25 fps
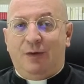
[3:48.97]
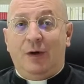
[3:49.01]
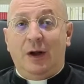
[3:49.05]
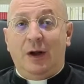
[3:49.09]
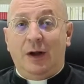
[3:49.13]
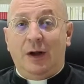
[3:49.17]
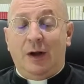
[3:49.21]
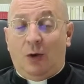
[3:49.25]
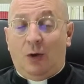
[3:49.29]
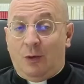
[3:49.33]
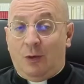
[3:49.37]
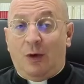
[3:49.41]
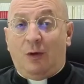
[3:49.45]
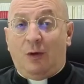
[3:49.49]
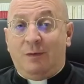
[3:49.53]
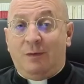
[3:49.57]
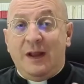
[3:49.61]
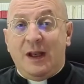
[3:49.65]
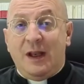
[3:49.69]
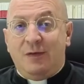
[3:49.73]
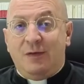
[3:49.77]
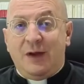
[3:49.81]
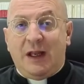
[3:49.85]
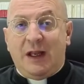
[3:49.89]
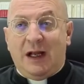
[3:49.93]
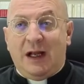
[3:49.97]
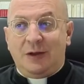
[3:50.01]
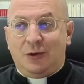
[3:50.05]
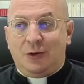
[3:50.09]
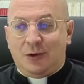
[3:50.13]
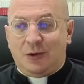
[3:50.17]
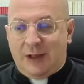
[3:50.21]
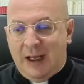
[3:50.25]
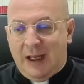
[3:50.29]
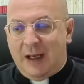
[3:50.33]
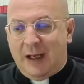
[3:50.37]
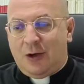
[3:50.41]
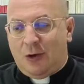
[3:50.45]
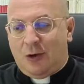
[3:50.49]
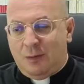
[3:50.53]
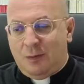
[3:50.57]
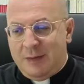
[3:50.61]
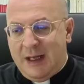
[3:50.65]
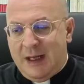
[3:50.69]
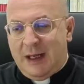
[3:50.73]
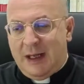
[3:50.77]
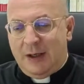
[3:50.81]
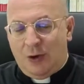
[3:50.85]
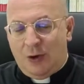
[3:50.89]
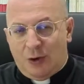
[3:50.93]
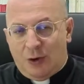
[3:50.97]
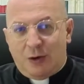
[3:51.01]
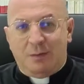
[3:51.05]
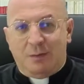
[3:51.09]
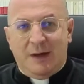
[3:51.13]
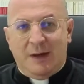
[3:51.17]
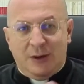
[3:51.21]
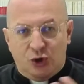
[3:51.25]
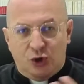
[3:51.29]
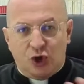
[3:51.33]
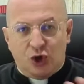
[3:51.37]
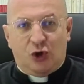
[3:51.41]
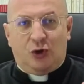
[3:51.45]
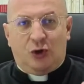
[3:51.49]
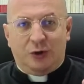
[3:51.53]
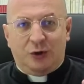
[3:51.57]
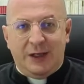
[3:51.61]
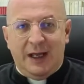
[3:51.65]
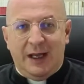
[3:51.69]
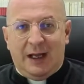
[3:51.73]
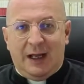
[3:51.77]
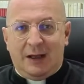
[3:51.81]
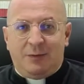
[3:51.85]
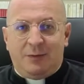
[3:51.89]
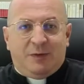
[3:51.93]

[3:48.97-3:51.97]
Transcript: eh, ho, ho, verificato che con mia enorme gioia,